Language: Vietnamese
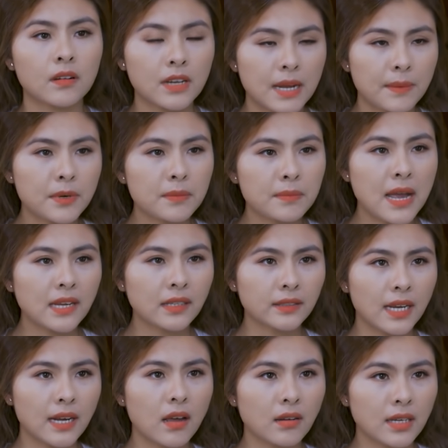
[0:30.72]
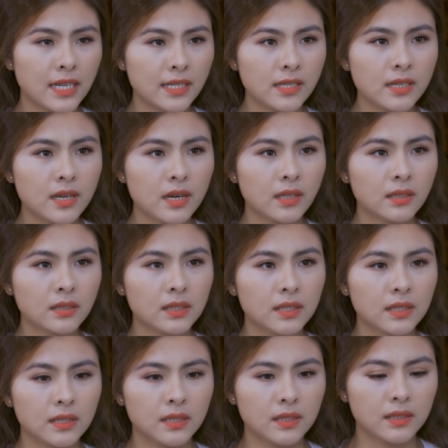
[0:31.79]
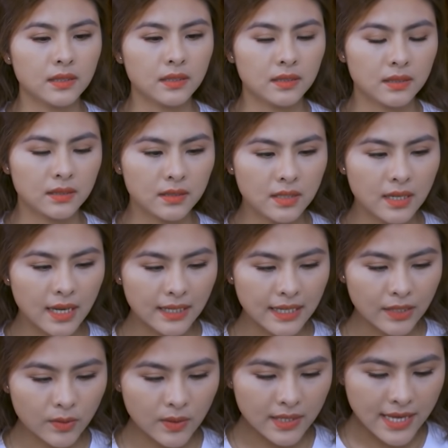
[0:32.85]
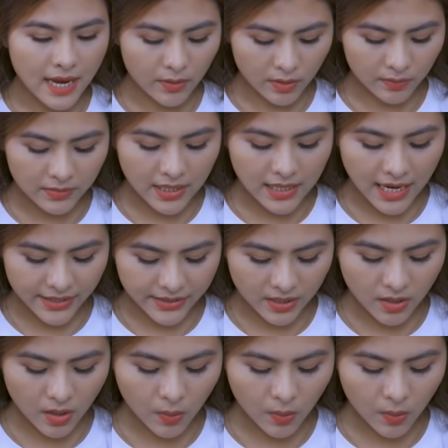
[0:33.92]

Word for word: Con cảm ơn bác đã lo nghĩ cho con Nhưng anh đang Duy giao lại công ty